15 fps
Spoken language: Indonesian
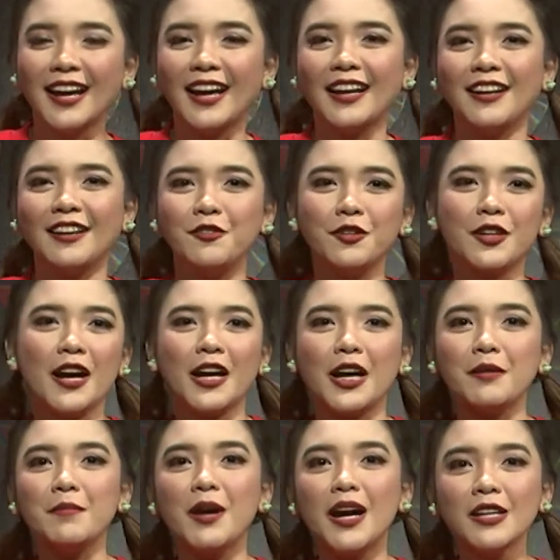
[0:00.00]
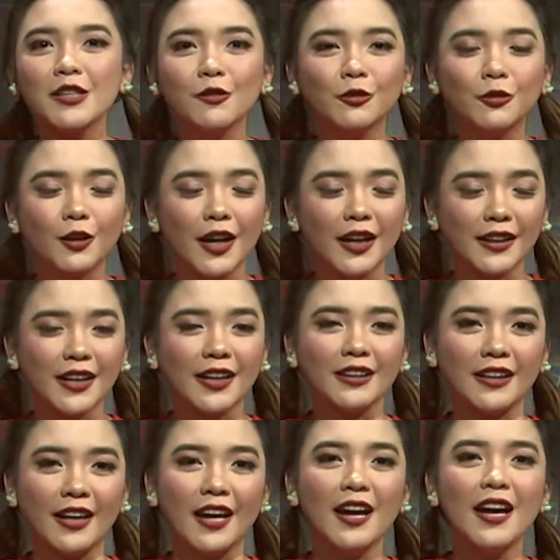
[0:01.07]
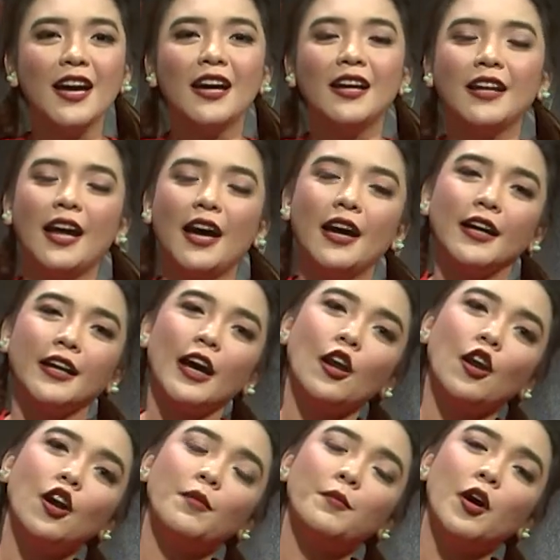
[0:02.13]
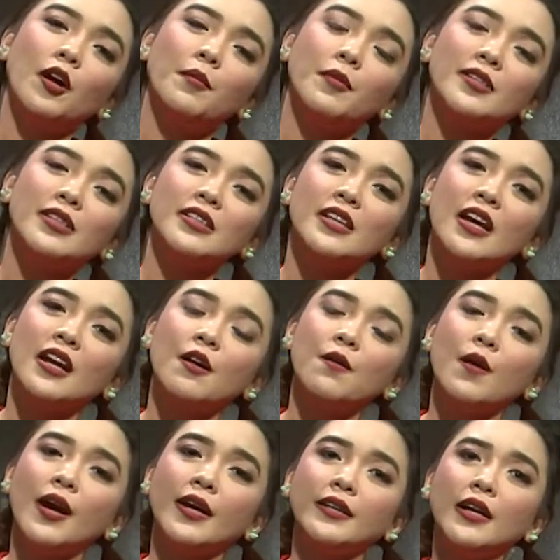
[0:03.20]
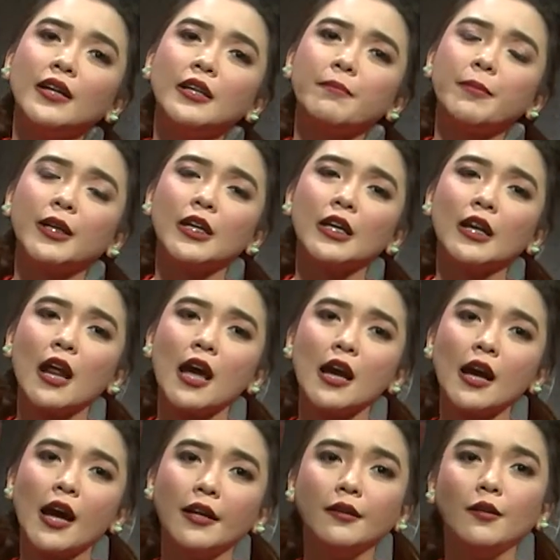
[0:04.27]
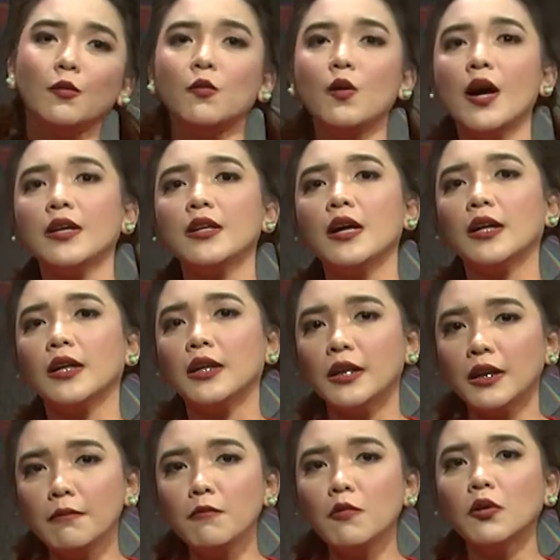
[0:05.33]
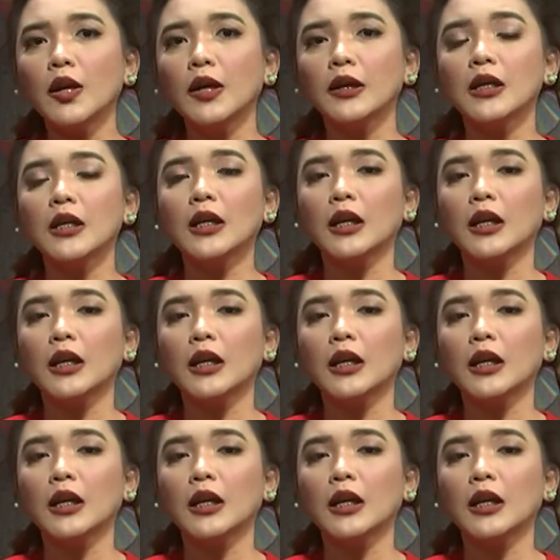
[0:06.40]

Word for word: Nah, Nuk akan bahas untuk kalian ya. Nah, kalau ngomong-ngomong sejarah wayang diperkirakan wayang ini mulai